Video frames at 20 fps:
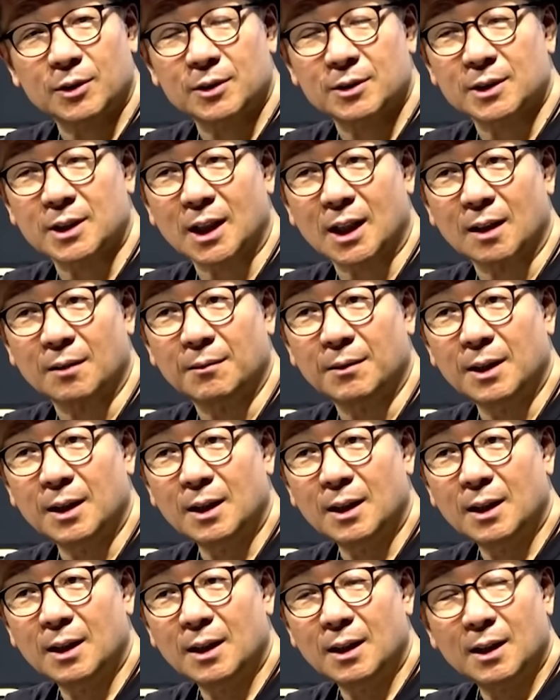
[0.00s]
이런 사람
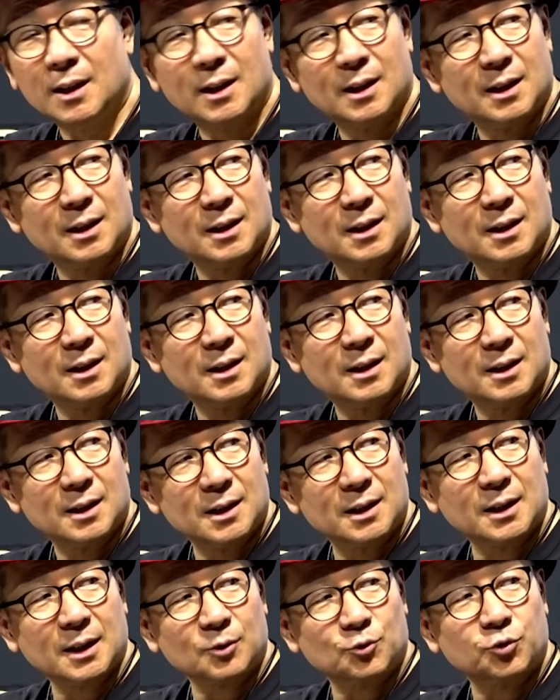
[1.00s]
충성 일단
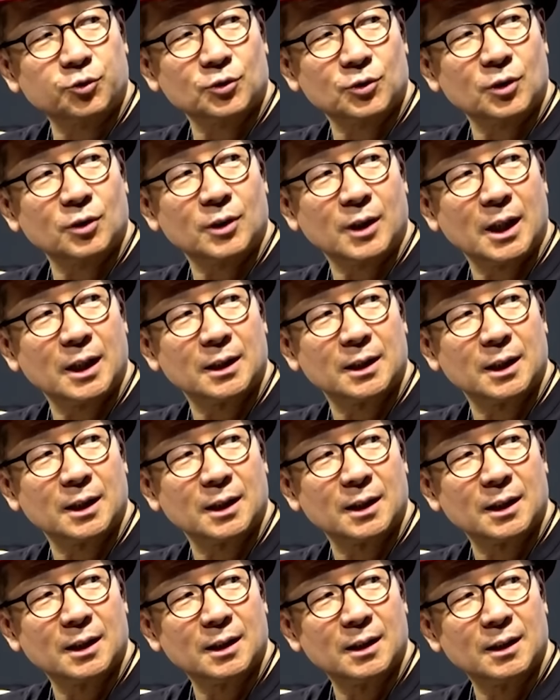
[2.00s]
일단 충성 일단
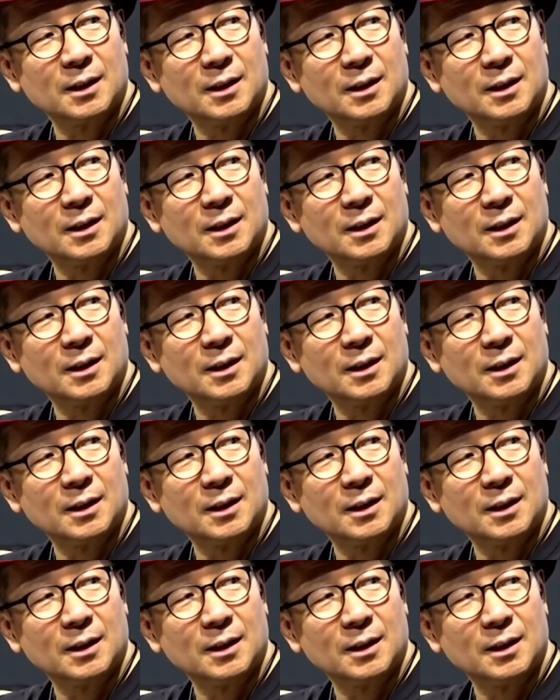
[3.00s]
충성